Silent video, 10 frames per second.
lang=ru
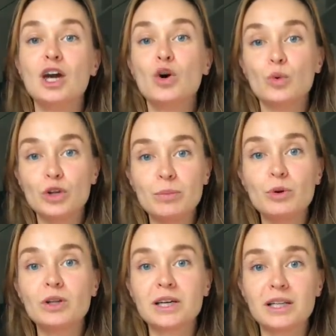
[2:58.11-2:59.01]
У
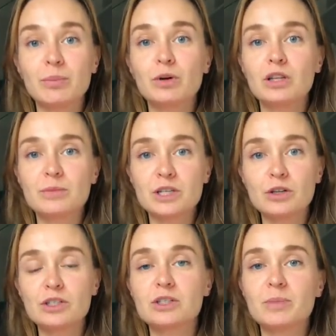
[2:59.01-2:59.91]
ребенка на полном
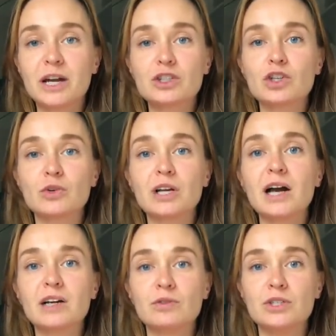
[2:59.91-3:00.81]
серьезе спрашивают, как его